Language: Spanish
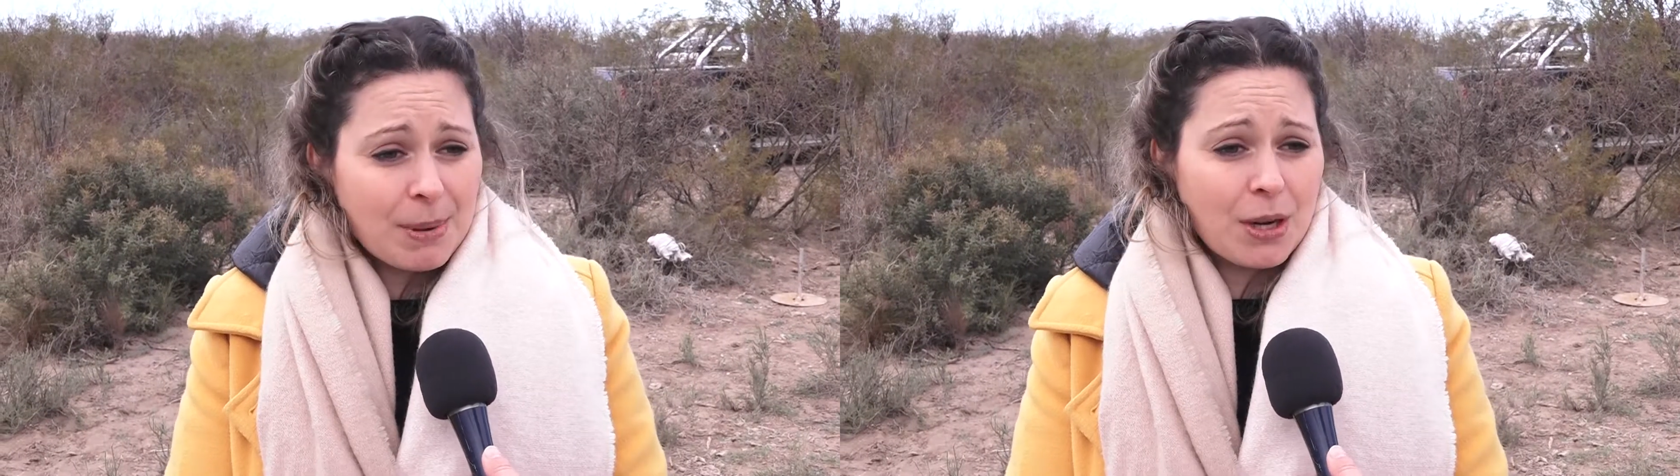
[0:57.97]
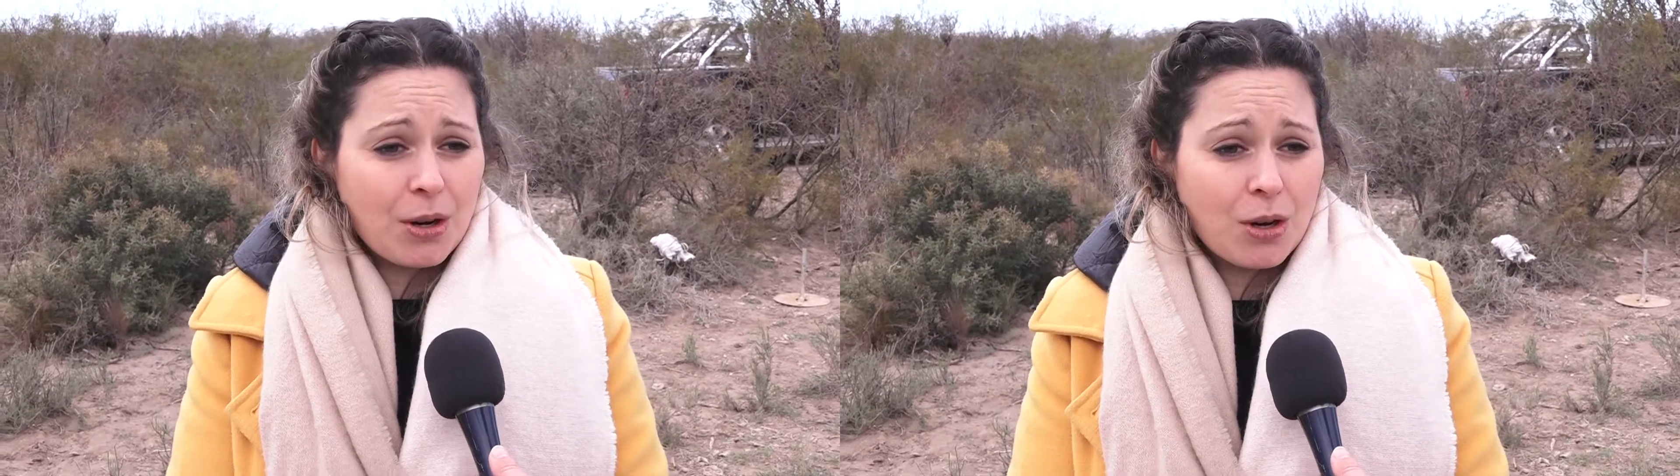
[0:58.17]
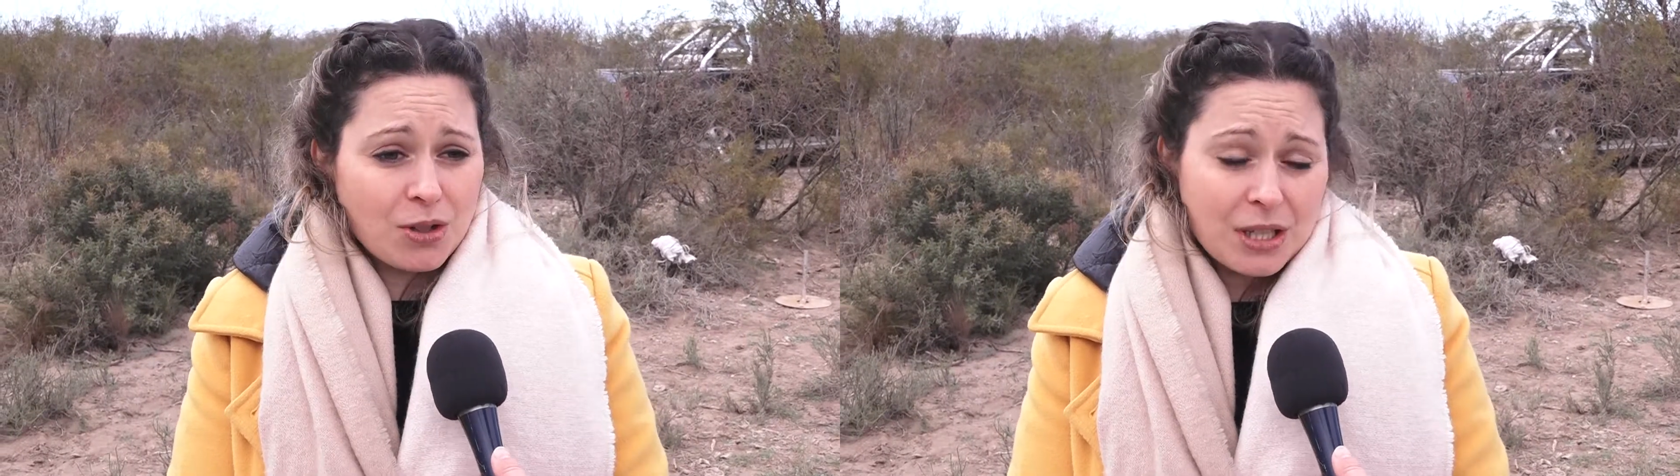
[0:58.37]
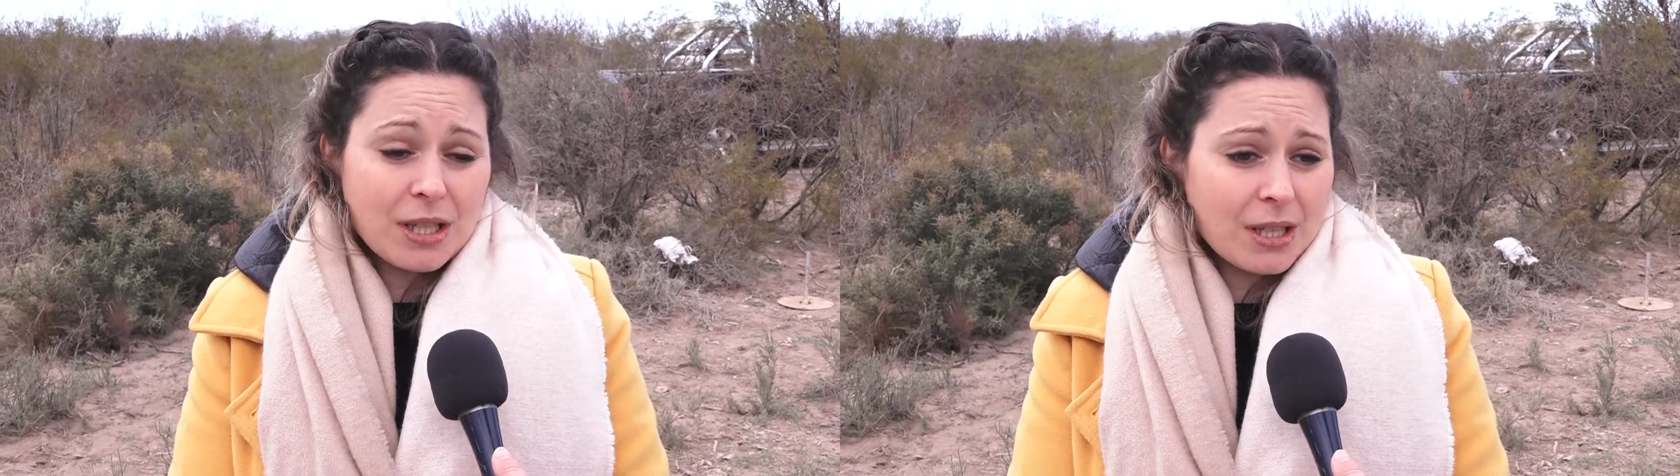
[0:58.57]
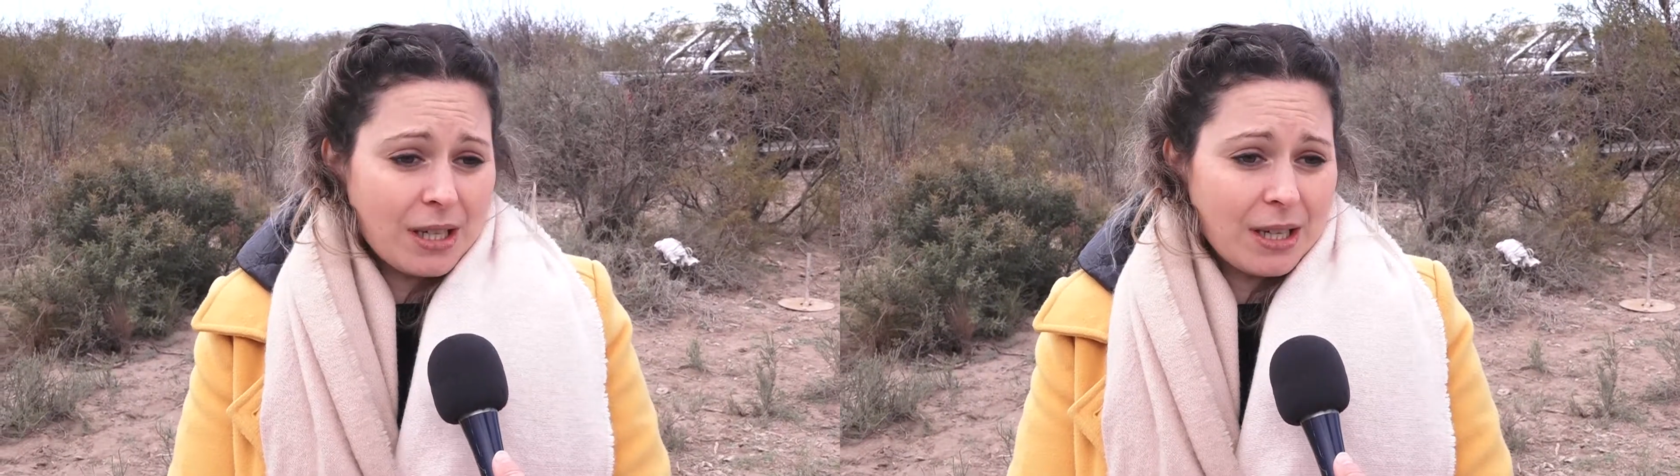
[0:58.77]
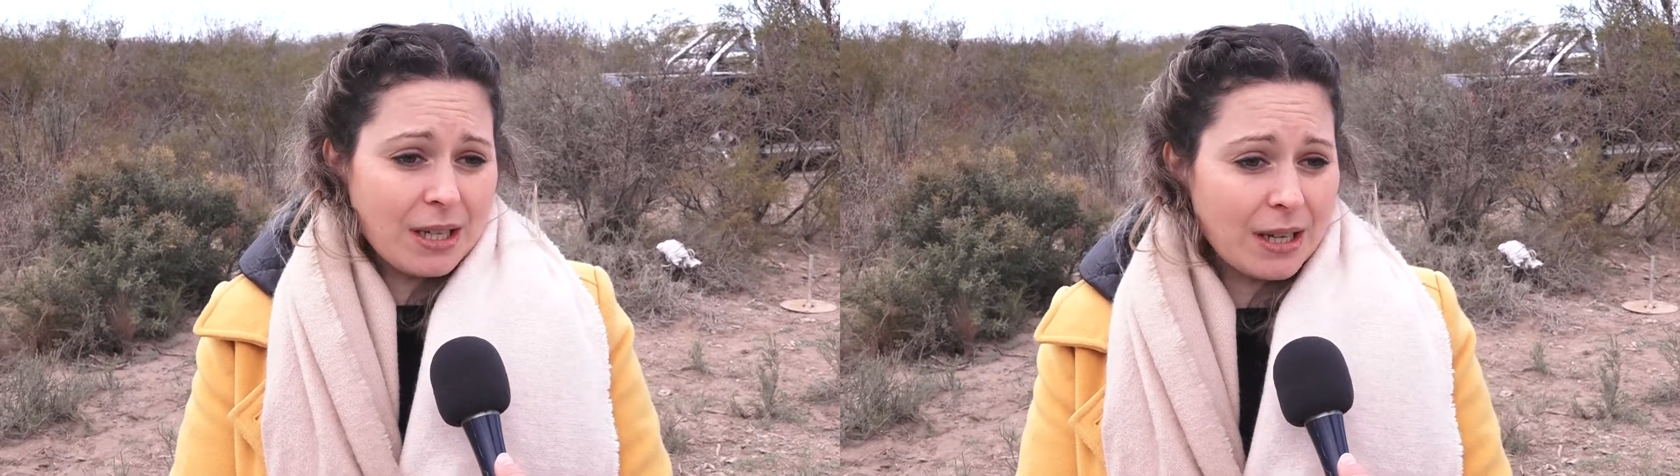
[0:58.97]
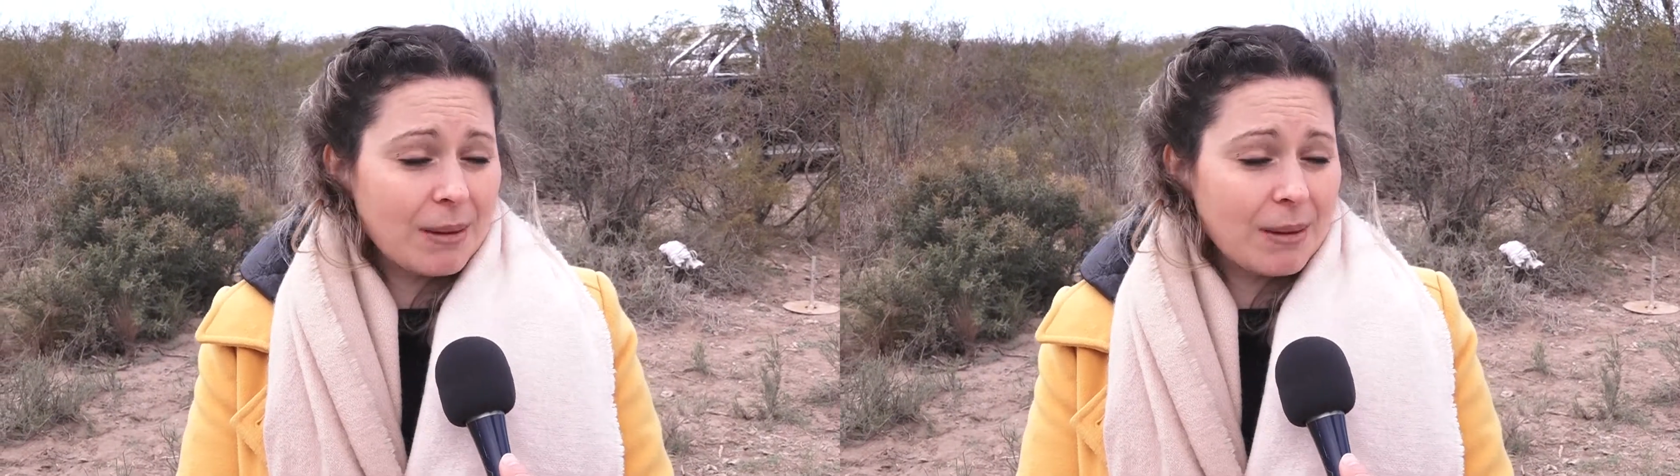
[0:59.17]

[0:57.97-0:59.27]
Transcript: pero sí eh,